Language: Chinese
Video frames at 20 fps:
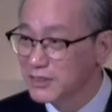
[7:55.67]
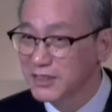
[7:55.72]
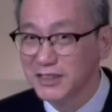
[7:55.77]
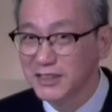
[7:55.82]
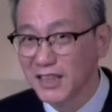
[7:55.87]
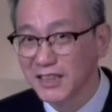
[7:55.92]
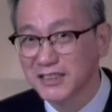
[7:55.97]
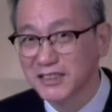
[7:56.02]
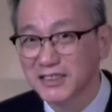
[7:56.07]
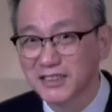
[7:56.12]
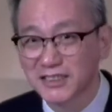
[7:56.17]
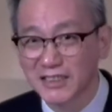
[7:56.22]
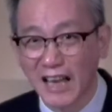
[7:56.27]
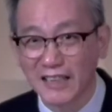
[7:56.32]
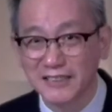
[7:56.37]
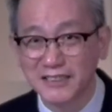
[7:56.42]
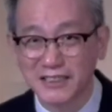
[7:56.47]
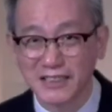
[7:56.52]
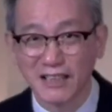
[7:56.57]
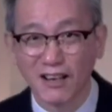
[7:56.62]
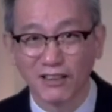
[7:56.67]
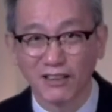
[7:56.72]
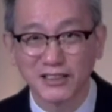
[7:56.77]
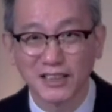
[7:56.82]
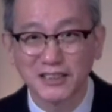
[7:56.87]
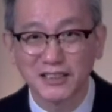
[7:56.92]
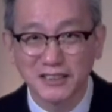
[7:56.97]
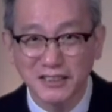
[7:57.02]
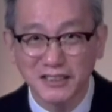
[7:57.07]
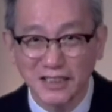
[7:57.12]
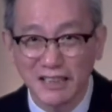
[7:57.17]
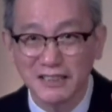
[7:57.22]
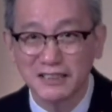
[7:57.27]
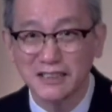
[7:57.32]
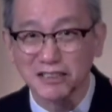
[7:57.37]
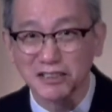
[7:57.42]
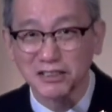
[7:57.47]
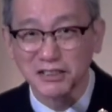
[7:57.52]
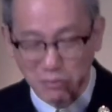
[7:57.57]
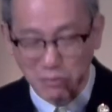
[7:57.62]
好，今天是三节哈，但是
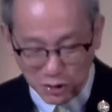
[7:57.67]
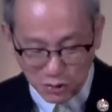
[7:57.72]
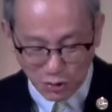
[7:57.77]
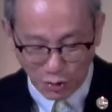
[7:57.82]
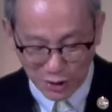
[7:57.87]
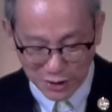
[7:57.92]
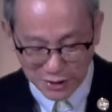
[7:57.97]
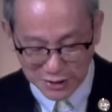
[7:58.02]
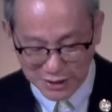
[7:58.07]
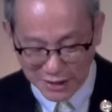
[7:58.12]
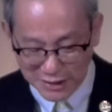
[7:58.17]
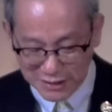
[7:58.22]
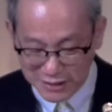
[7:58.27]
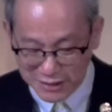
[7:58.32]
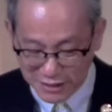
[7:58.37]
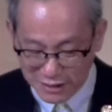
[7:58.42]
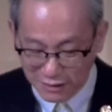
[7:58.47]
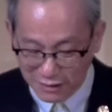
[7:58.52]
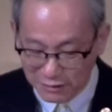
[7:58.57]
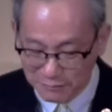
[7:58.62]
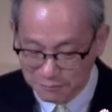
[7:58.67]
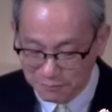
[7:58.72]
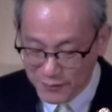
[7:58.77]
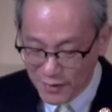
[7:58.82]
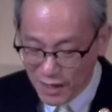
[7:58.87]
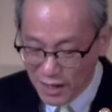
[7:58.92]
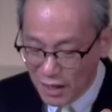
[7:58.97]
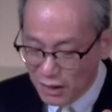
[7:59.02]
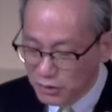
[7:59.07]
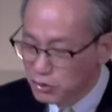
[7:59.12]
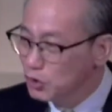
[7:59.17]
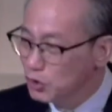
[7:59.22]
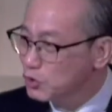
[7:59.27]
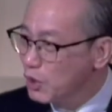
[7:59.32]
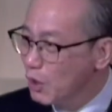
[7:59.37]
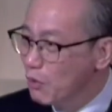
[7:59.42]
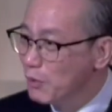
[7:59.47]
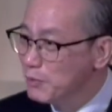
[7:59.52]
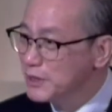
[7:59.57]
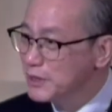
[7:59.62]
三节是这么短的三节哈，
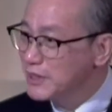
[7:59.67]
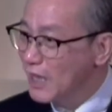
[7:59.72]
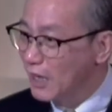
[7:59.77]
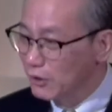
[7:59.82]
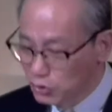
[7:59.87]
就算我